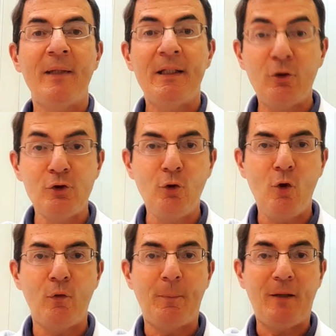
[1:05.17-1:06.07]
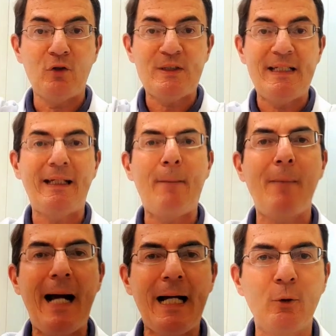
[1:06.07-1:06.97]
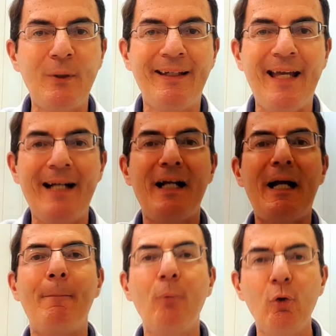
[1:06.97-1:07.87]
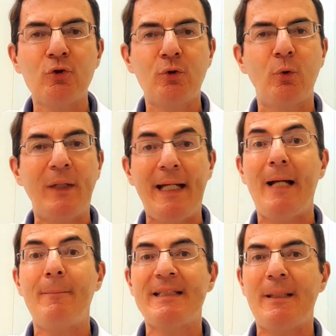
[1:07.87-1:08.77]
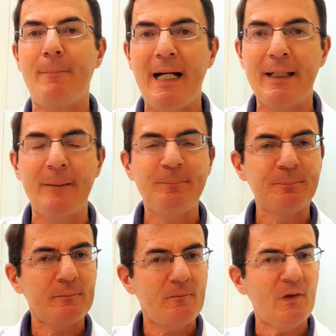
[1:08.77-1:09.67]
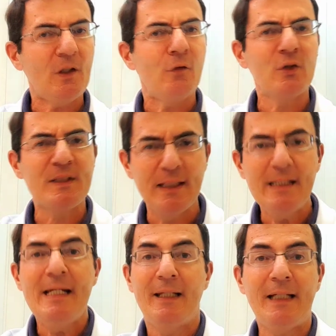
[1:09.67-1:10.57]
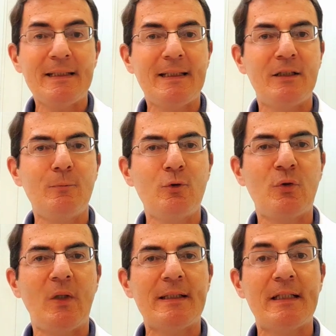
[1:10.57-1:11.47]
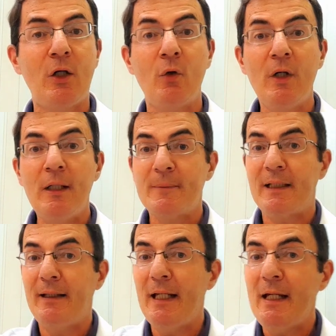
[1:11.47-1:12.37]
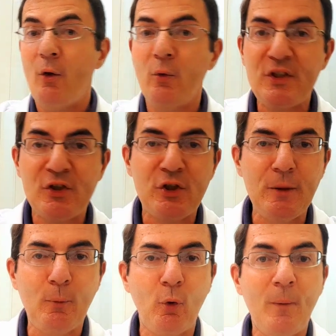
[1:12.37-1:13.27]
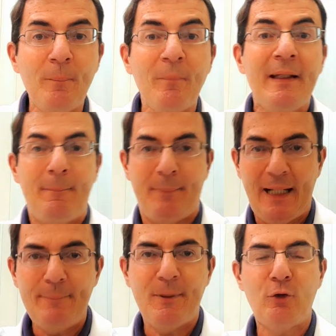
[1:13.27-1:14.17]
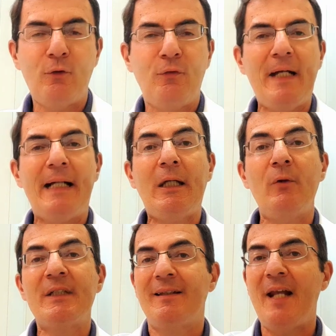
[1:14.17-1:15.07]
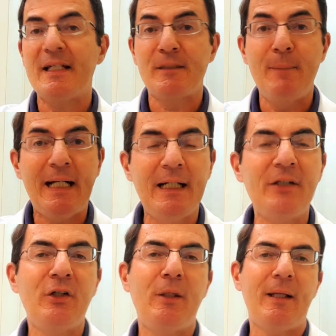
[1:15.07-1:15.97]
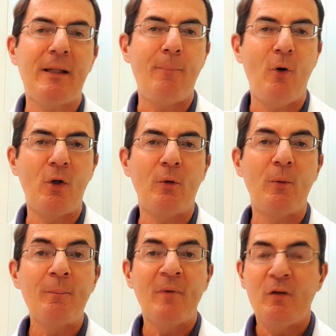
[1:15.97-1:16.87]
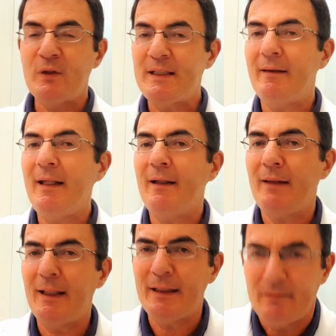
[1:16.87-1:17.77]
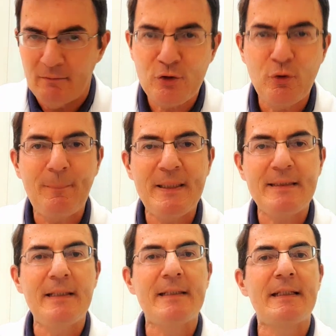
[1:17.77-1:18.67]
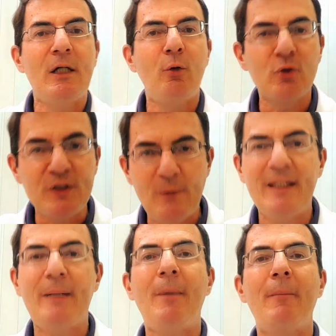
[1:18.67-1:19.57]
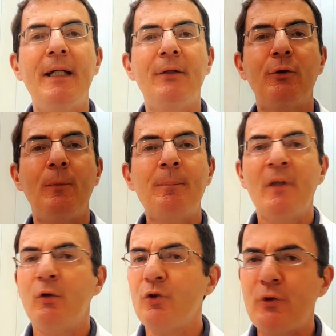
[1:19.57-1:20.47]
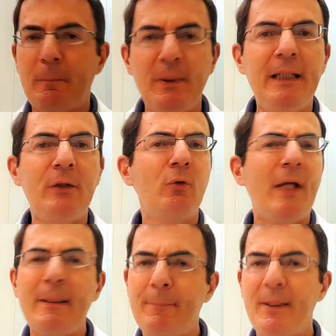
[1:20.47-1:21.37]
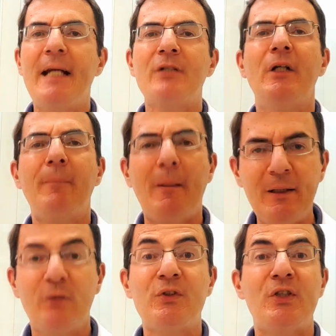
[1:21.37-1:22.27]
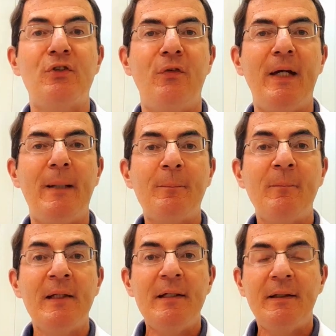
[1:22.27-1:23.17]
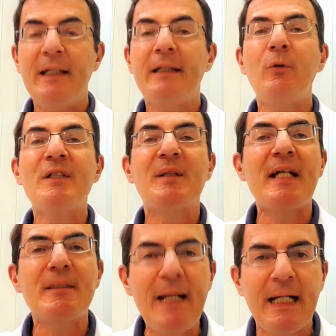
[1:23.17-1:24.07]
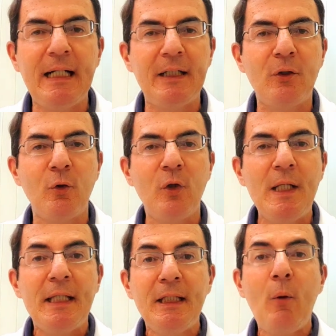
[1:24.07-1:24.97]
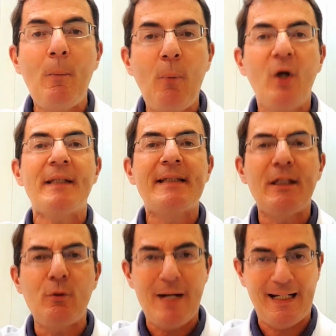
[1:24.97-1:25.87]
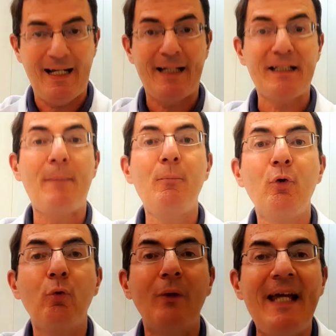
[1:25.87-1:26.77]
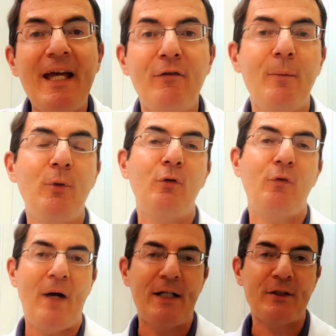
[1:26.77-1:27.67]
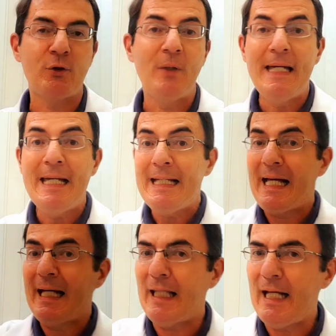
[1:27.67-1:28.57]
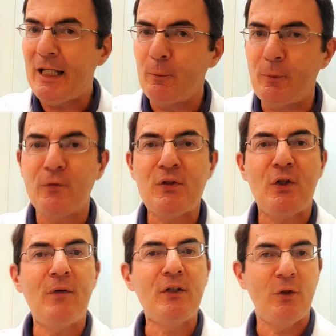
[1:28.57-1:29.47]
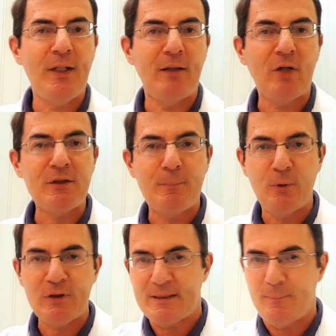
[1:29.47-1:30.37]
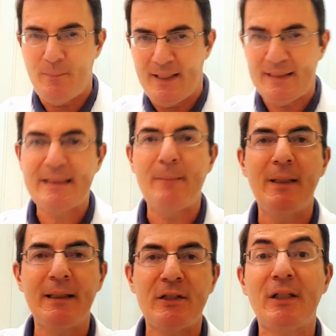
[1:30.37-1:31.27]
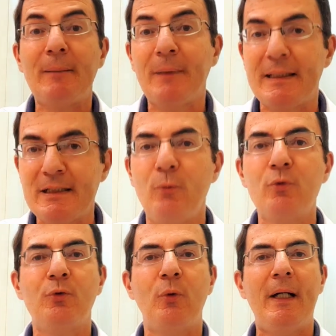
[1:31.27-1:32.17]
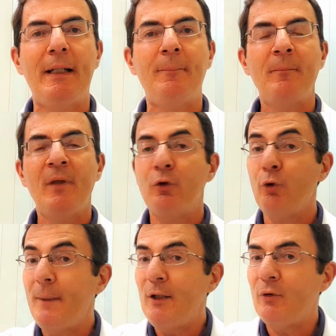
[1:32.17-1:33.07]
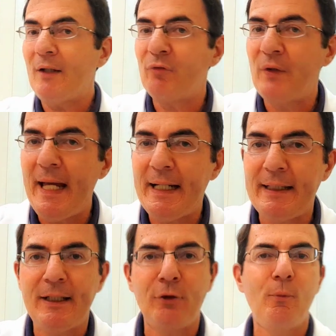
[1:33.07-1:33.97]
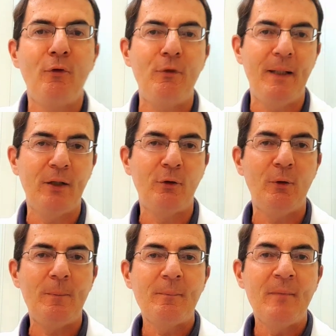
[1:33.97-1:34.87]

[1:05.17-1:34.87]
Então, de novo, para você que é magro, quer ganhar músculo, quer ganhar massa magra, você lá na sala de musculação precisa ter o estímulo para hipertrofiar, que é o estresse mecânico e metabólico. Você tem que estar tá na sua prescrição, no seu equipamento, no supino, no leg press, no equipamento que você tiver, tem que ter um estresse mecânico. Não pode ser uma carga muito leve, muito fácil Claro, o profissional vai te orientar depois das primeiras semanas de adaptação muscular, domínio da técnica do movimento.